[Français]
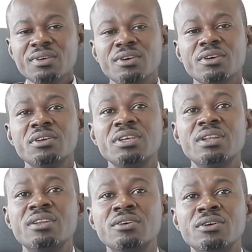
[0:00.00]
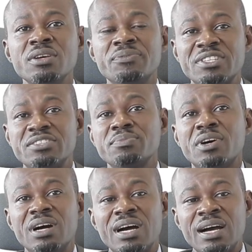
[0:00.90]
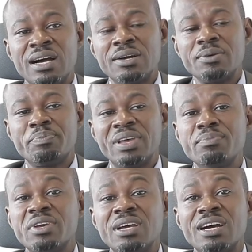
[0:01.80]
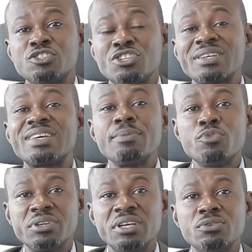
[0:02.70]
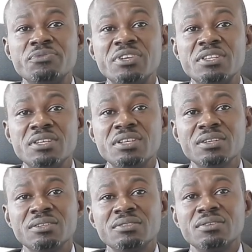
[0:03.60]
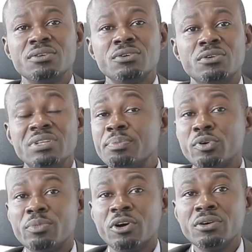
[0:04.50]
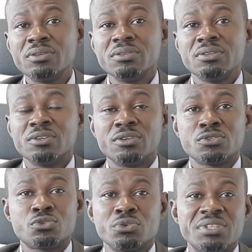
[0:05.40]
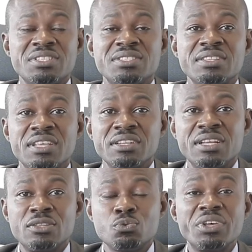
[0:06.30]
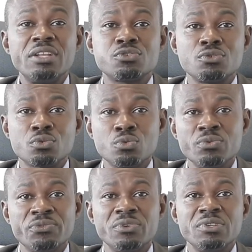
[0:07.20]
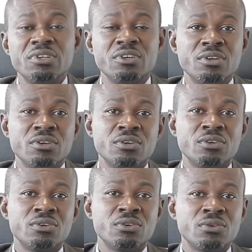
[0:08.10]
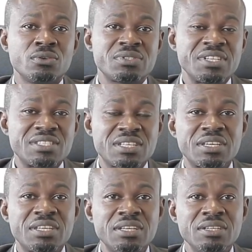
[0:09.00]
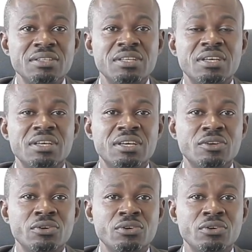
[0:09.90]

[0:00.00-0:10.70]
euh, il euh, effectivement permet à chaque Gabonais de venir euh, librement sur un site internet où qu'il se trouve, s'inscrire et